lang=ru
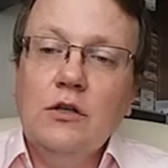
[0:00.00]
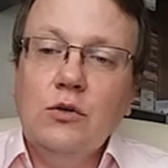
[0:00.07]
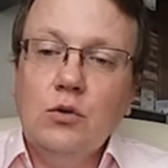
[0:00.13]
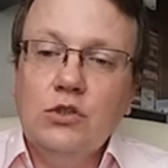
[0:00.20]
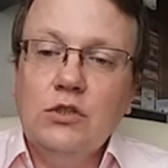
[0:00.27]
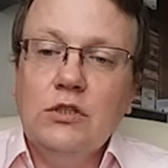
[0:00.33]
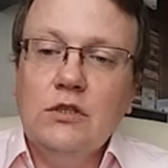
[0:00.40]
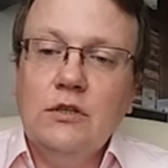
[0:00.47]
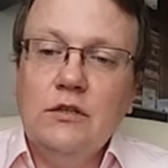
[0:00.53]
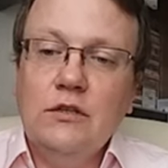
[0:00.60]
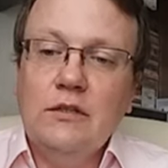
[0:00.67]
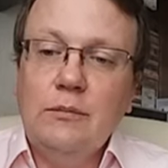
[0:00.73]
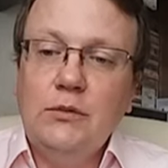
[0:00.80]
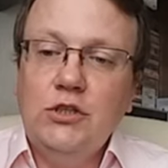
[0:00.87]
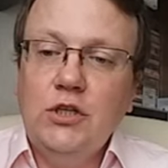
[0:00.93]
тоже
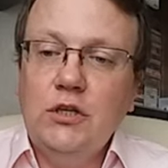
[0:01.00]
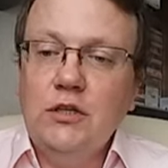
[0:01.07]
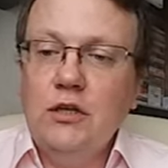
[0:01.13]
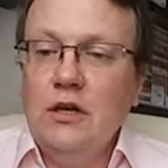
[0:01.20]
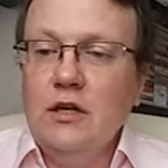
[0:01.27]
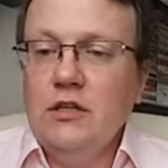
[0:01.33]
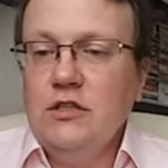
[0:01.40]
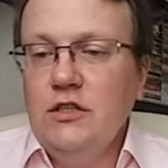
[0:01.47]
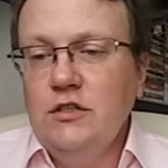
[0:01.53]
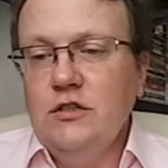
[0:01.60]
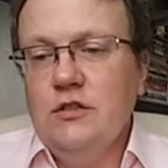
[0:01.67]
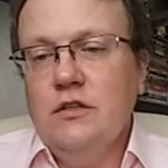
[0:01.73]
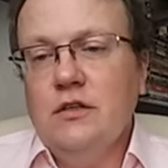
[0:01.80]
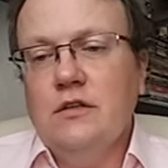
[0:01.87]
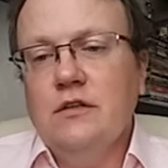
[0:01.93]
замечательный
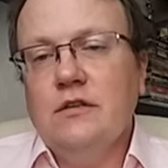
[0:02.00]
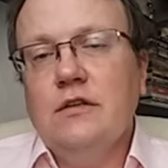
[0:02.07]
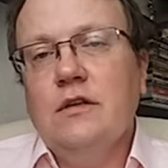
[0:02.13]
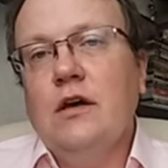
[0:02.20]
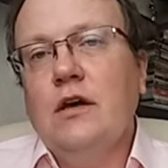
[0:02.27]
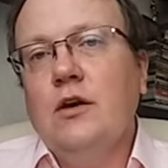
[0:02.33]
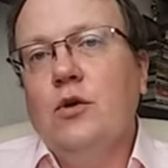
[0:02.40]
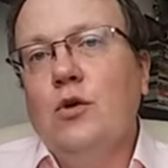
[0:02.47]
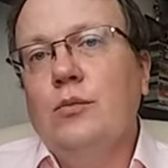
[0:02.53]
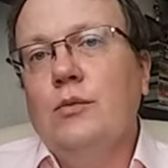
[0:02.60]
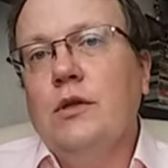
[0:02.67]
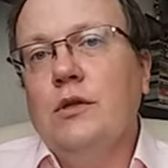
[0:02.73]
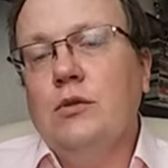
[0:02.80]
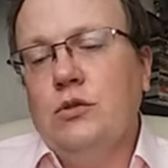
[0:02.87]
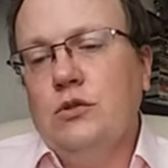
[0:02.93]
артист с
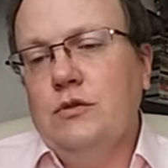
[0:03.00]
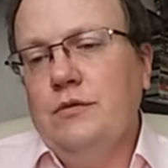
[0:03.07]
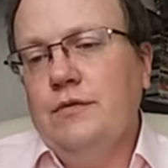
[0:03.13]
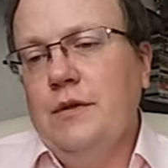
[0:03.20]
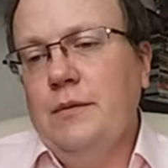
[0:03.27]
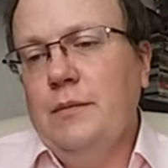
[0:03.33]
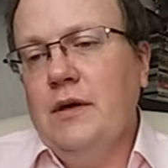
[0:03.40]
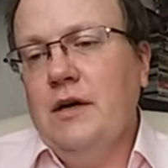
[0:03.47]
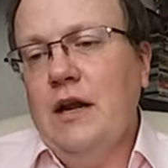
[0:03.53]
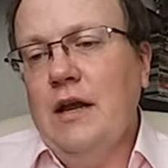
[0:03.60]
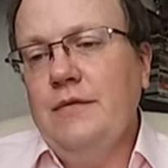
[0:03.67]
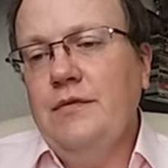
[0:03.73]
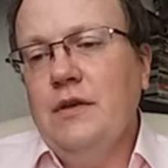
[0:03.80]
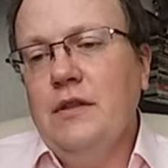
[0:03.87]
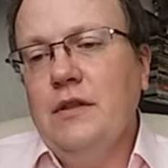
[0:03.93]
огромной тоже
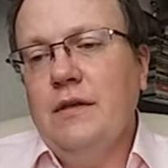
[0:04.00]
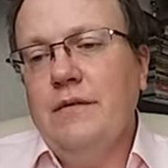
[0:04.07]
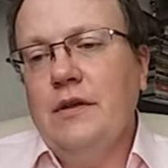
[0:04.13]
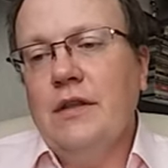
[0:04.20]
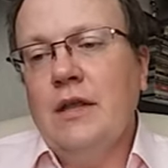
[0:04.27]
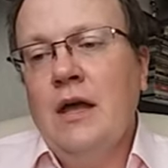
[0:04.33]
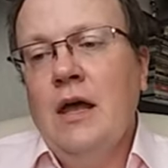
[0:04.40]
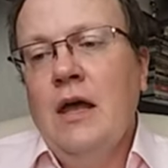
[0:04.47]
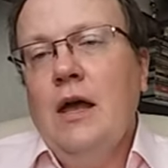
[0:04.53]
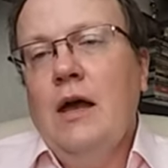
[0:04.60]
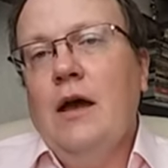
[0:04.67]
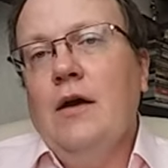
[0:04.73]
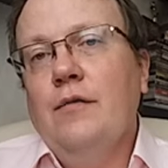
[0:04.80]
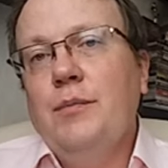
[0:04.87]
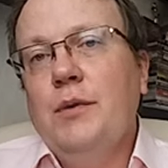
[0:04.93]
фильмографией, наверное,
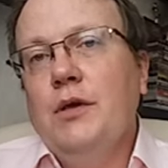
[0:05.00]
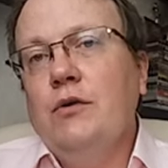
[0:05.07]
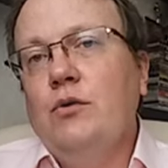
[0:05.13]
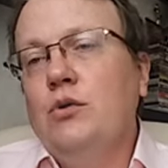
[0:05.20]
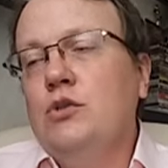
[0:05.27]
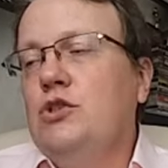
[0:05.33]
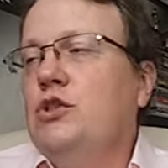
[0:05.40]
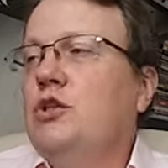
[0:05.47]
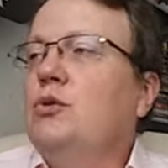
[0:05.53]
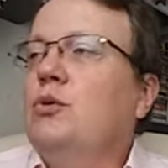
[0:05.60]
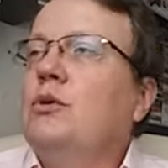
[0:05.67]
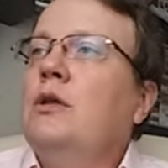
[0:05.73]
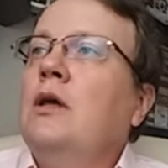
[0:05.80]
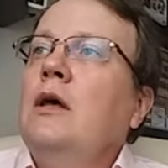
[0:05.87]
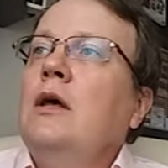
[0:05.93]
а в первую очередь
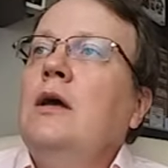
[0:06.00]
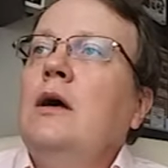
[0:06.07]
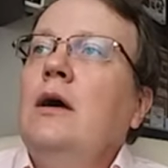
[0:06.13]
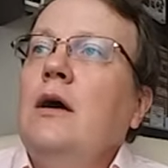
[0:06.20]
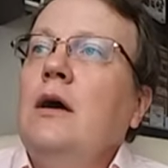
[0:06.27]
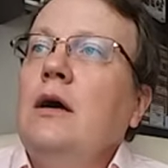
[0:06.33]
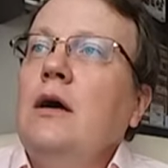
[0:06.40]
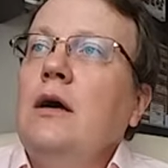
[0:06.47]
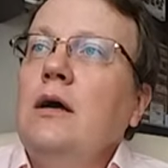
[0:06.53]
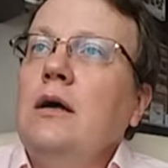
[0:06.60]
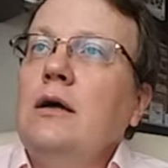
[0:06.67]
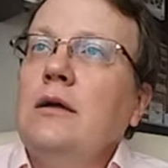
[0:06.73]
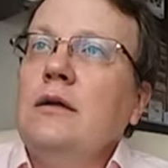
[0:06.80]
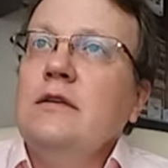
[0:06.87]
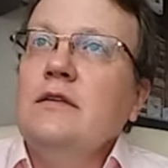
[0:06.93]
он
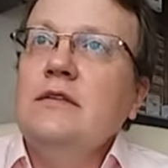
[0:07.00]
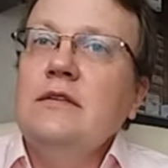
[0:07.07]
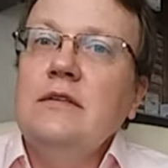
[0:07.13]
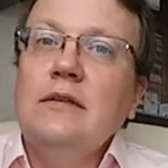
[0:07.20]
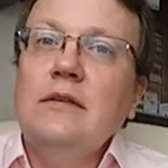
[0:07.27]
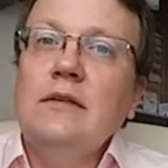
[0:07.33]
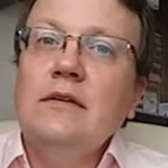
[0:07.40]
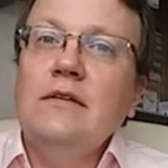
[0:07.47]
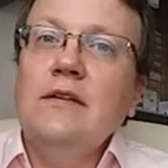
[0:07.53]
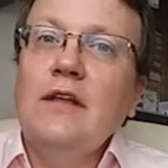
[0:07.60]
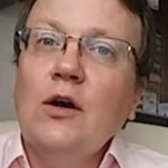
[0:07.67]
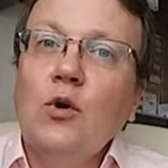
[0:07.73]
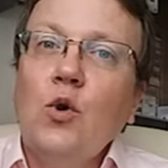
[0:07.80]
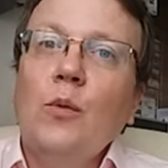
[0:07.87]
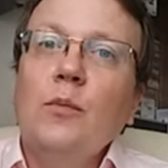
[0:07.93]
э,
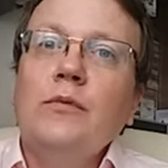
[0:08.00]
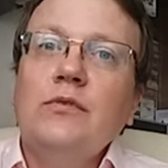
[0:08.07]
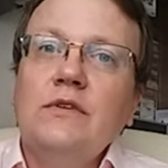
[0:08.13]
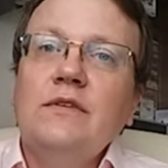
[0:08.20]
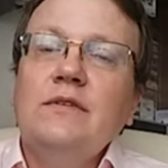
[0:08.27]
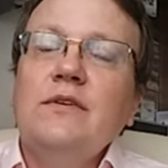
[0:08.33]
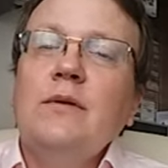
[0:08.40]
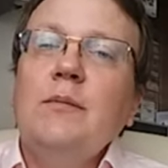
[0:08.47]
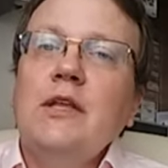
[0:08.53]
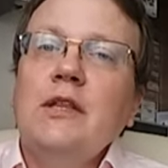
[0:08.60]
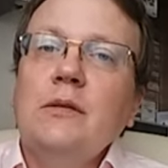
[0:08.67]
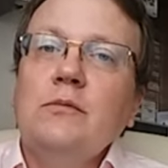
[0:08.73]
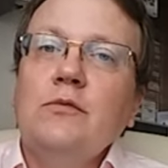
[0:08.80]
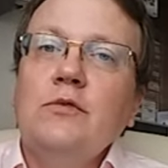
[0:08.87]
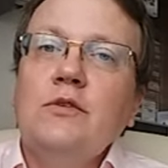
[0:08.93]
знаком вот
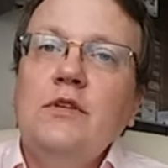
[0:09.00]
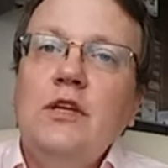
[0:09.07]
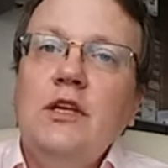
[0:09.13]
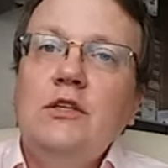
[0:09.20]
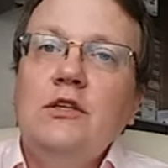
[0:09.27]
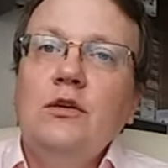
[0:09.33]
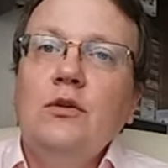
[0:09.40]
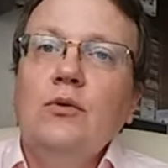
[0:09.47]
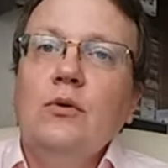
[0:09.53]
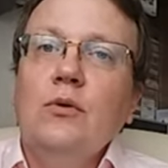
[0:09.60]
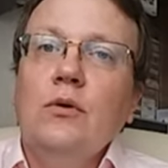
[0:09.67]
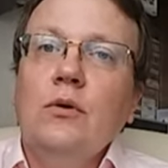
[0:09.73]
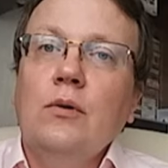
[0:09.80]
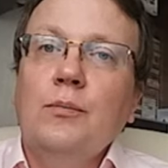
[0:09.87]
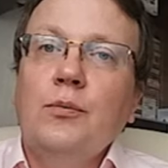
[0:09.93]
современному
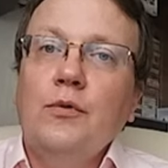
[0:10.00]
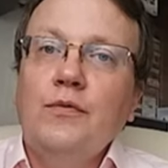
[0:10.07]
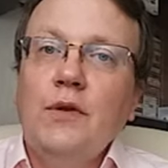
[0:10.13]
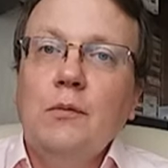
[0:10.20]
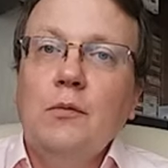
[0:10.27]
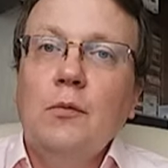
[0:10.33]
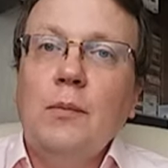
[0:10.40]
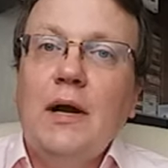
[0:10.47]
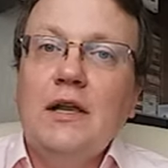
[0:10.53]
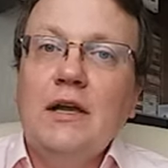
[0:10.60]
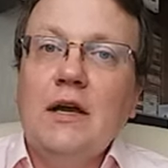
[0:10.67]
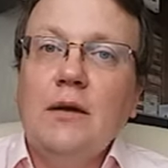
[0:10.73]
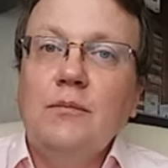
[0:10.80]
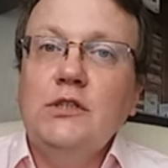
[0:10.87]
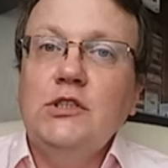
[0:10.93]
зрителю по фильму
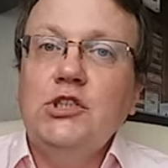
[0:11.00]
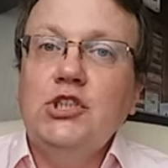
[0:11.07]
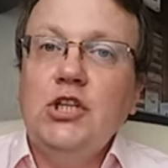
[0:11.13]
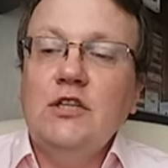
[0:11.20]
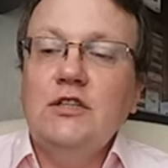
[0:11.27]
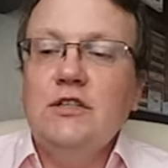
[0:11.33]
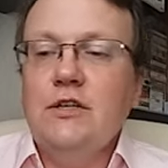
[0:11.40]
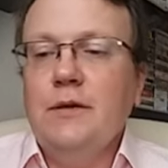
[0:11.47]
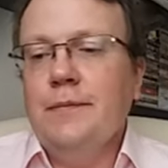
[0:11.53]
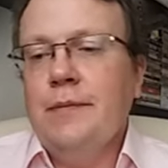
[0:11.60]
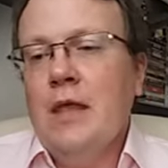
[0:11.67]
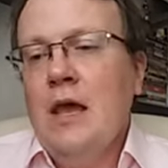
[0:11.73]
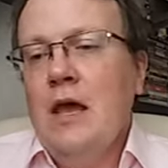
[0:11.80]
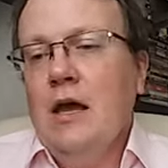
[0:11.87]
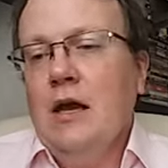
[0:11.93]
«Маленькая мисс счастье»,
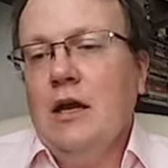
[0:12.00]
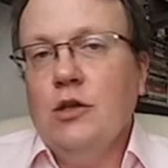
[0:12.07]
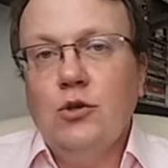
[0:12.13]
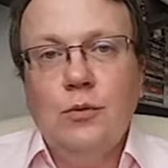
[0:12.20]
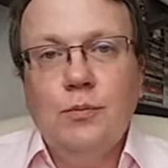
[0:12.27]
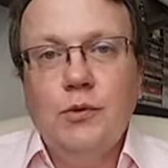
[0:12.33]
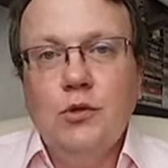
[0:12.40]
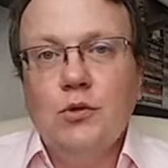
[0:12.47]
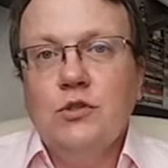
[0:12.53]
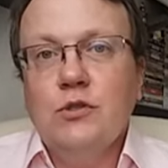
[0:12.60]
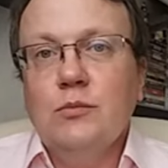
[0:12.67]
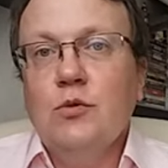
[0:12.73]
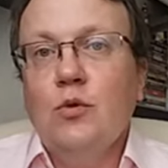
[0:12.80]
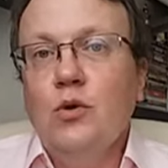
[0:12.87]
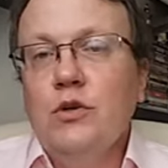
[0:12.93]
который принес
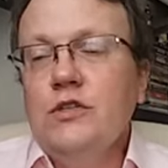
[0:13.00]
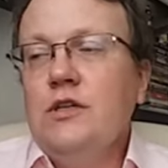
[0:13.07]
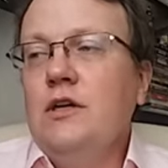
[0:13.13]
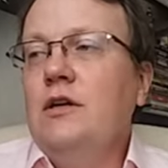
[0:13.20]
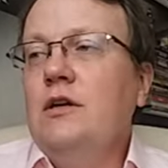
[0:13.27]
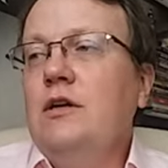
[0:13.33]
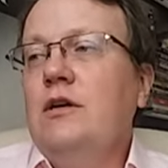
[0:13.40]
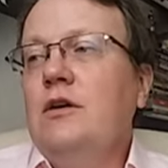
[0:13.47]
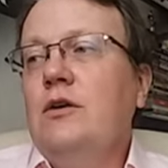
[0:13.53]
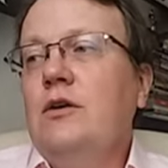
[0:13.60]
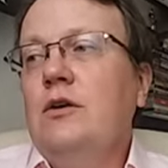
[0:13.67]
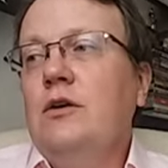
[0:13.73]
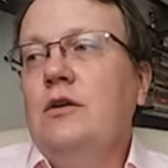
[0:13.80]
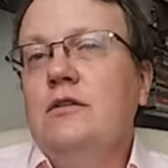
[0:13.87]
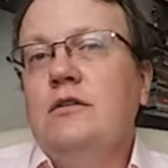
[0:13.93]
ему
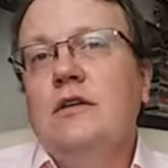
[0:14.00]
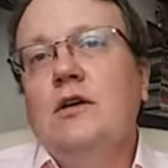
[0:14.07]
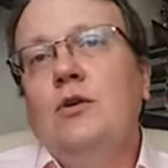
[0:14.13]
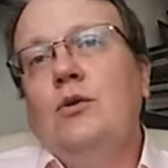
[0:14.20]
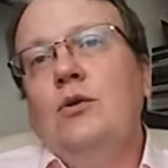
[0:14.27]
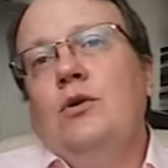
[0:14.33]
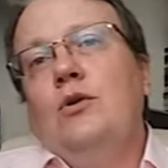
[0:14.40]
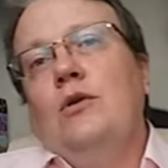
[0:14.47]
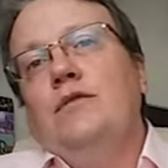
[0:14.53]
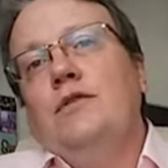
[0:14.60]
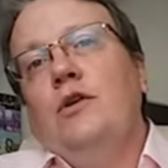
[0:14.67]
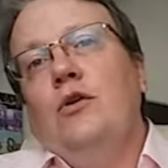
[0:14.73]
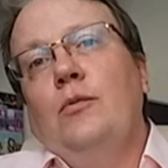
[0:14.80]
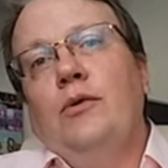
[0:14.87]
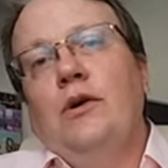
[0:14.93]
Оскара э, за роль
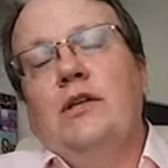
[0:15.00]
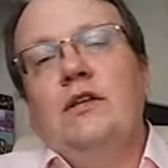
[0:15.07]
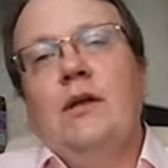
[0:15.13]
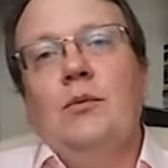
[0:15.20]
второго плана.